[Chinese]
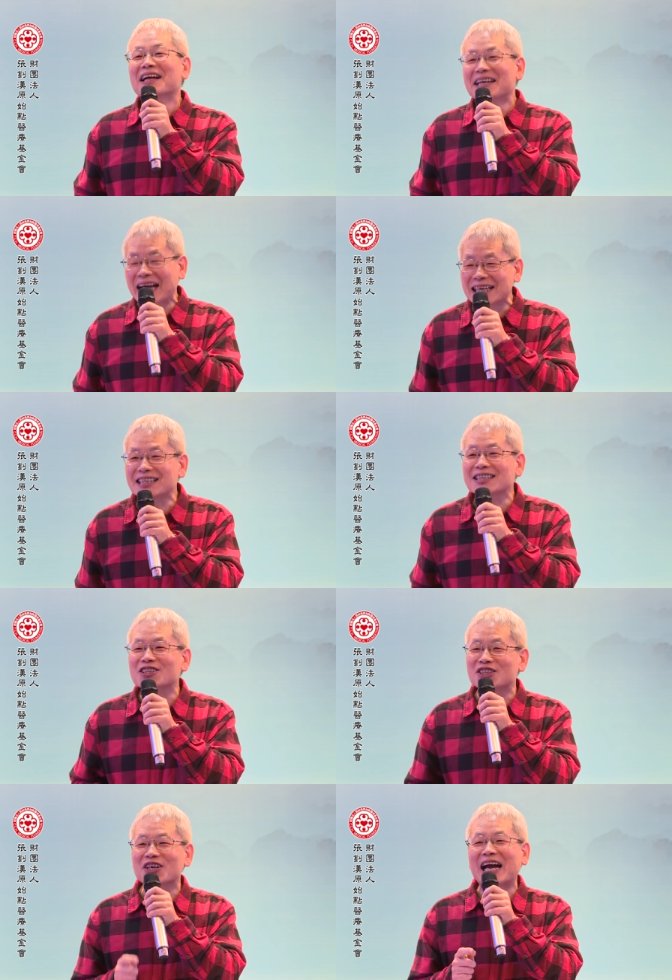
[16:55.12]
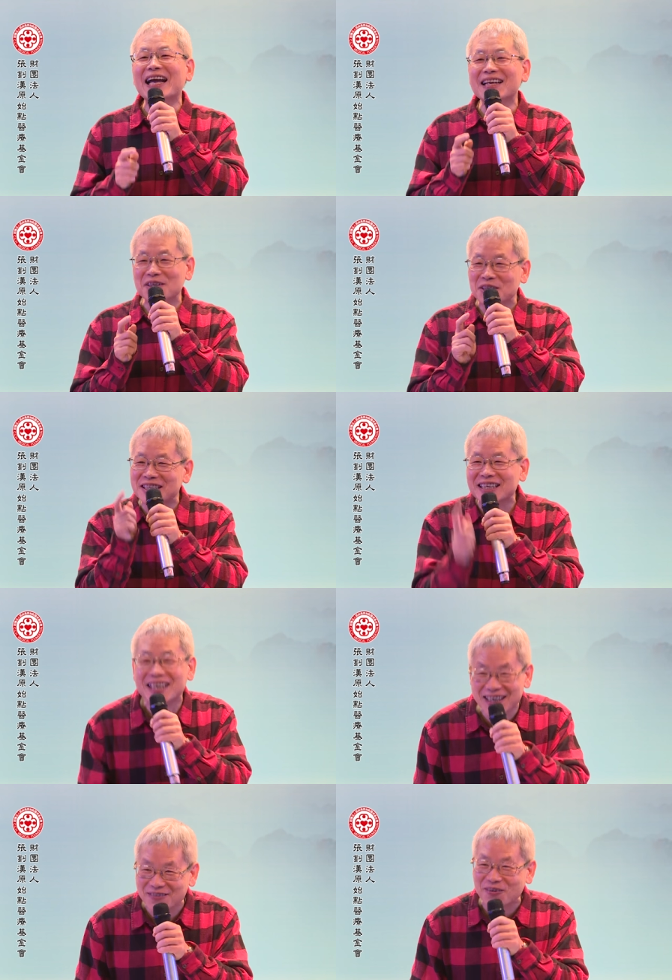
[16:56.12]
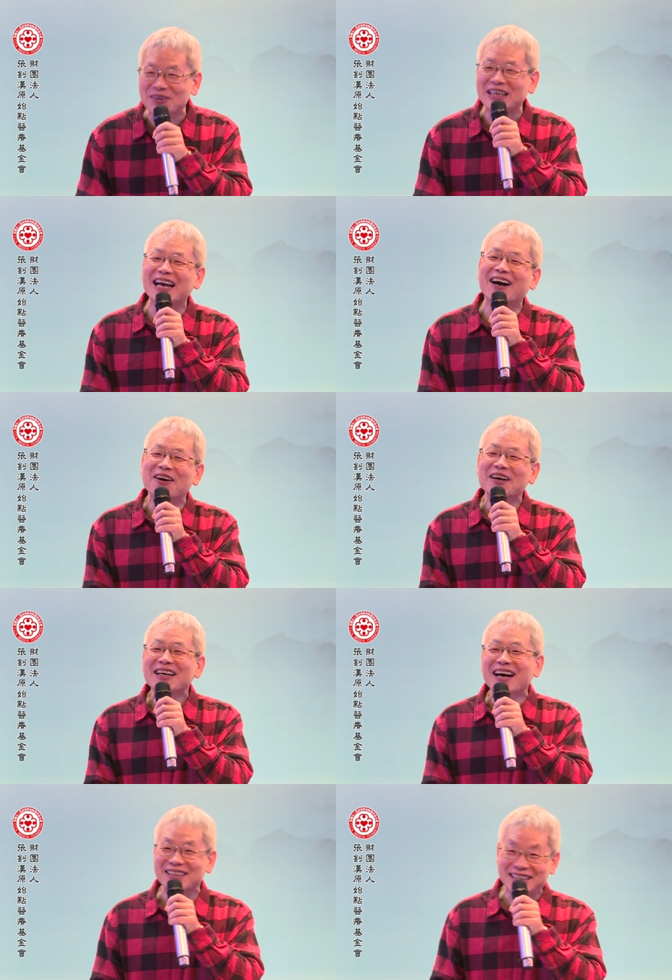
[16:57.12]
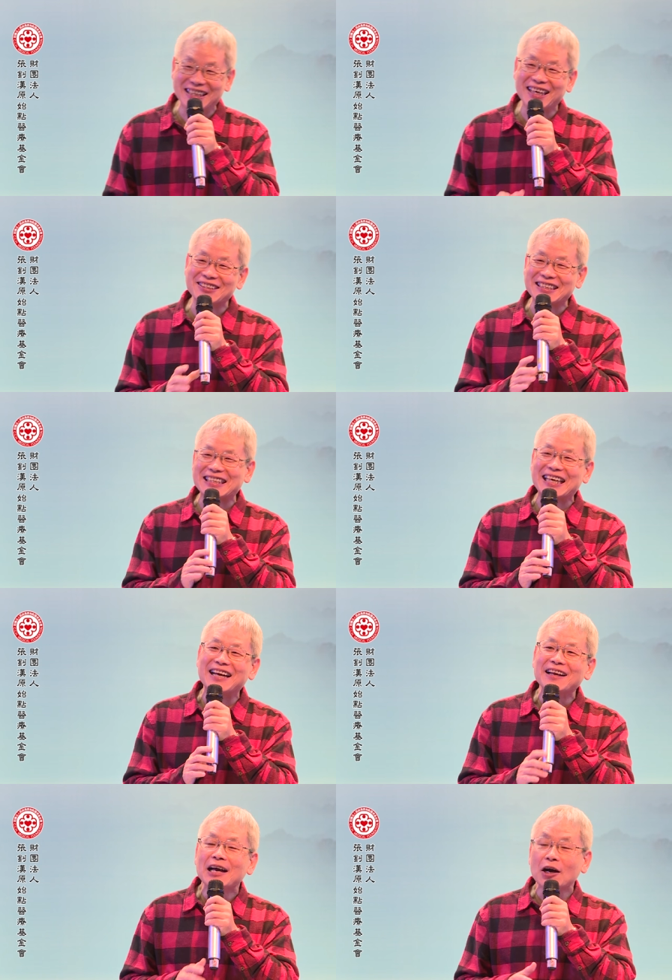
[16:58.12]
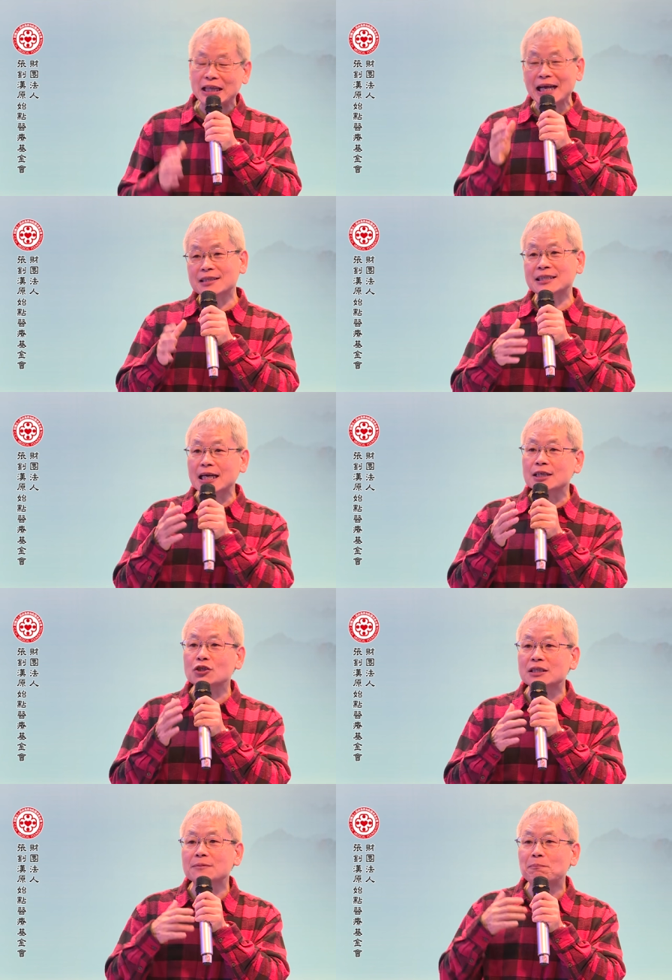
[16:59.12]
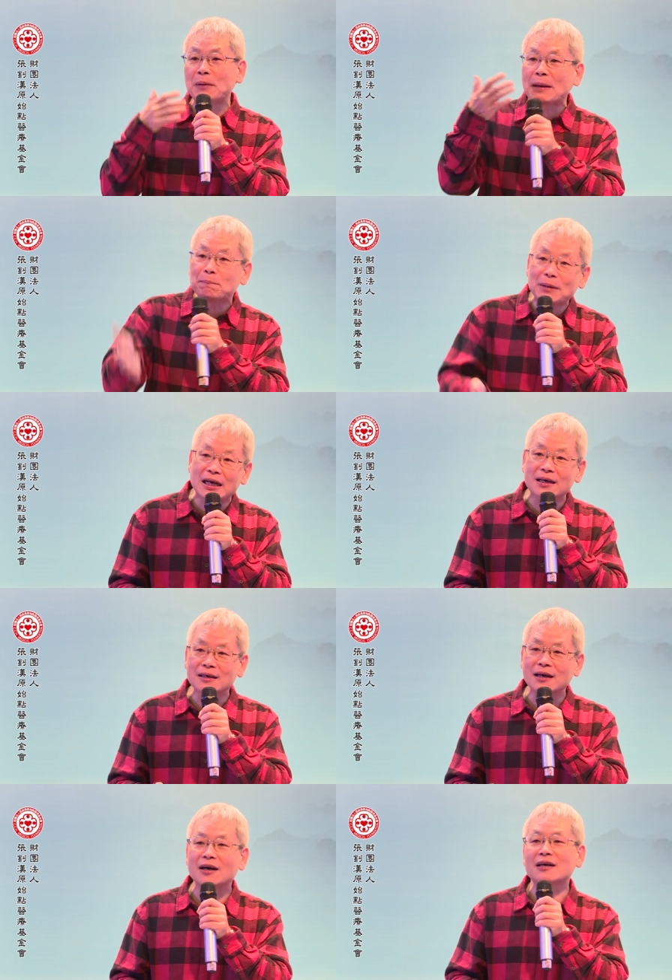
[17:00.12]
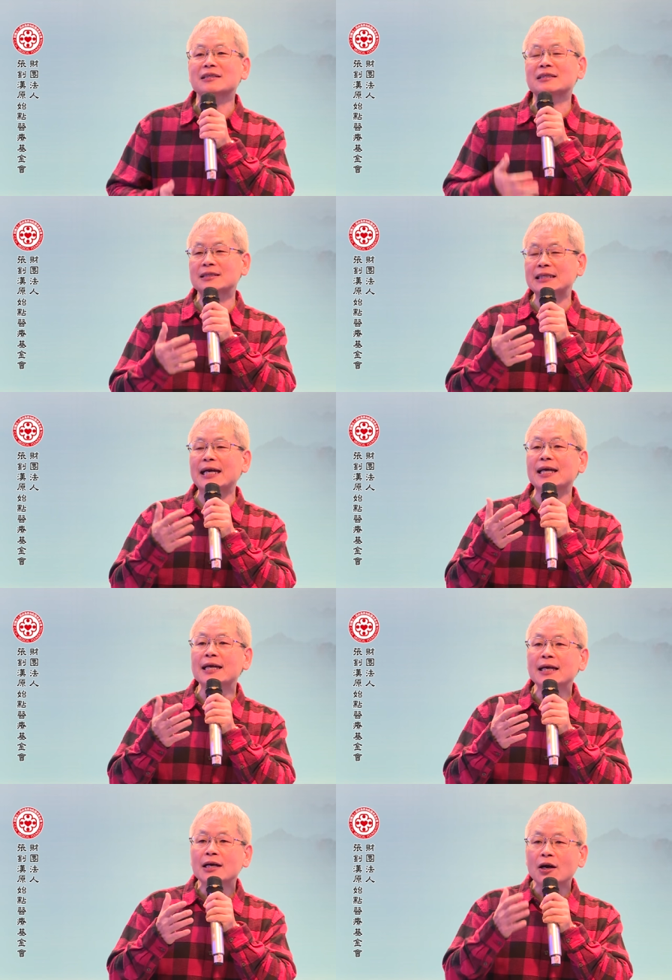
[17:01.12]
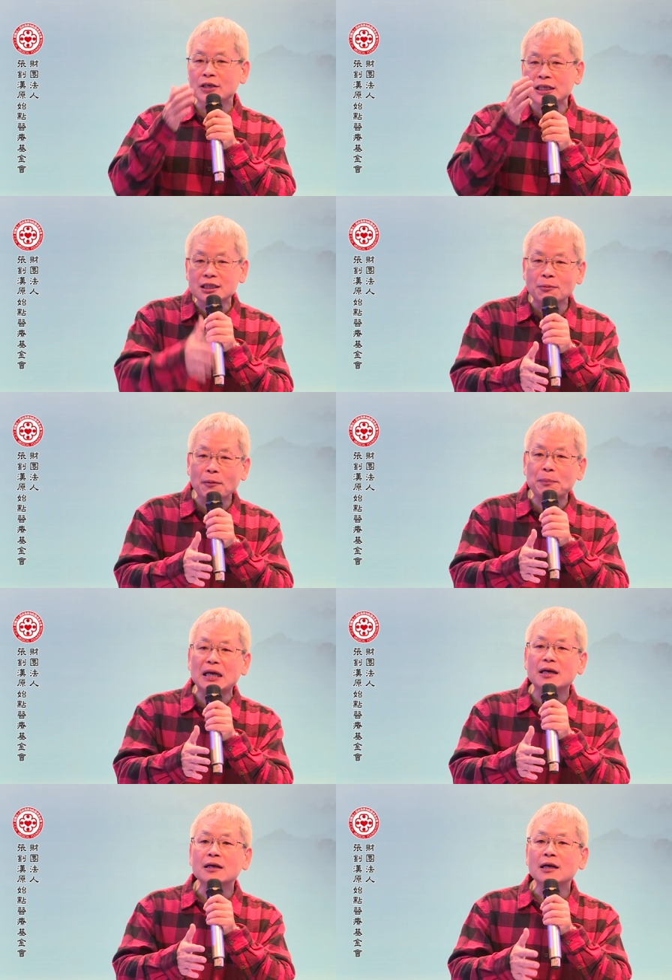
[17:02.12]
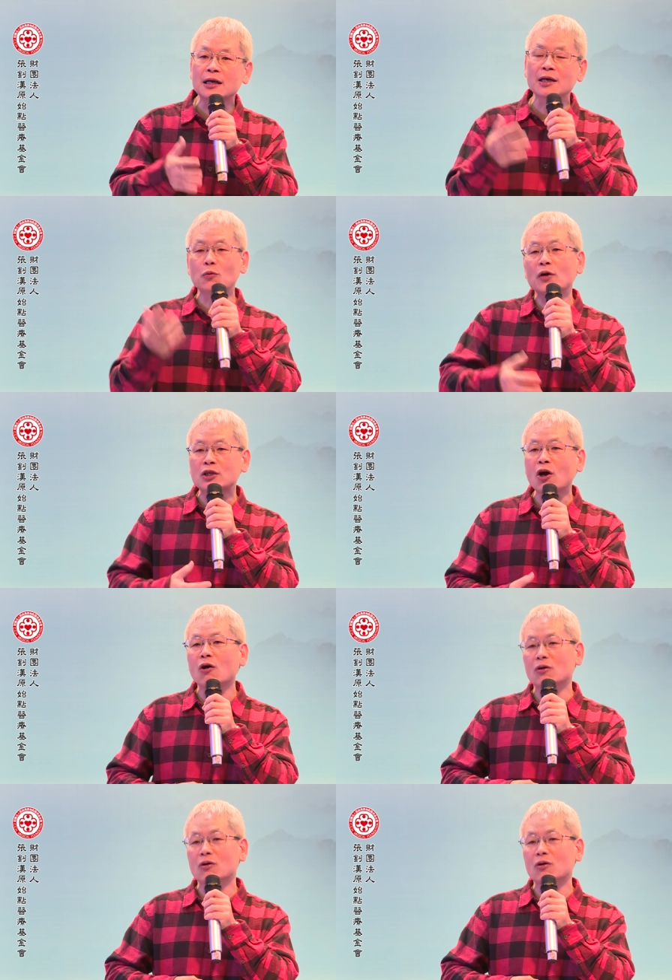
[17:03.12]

男性的就开女性荷尔蒙的药，西药是这样啊。他这个就是辨病啊，在啊你什么病啊？那胃痛